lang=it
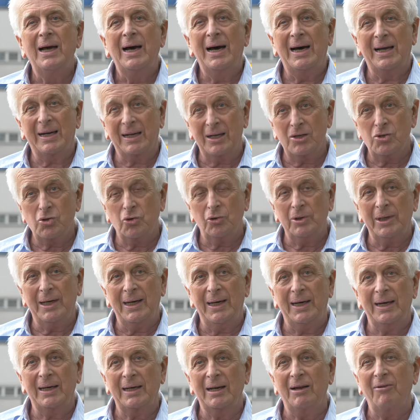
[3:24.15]
a
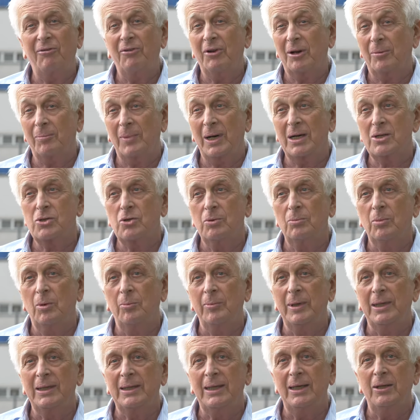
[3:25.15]
ragionare, a fermarci un
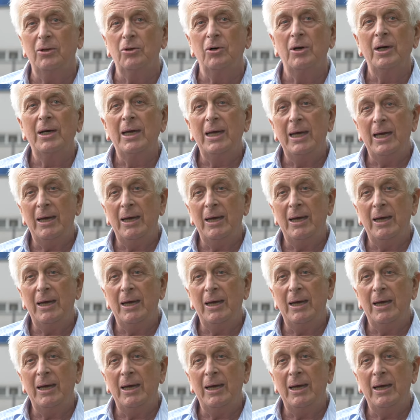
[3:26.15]
momentino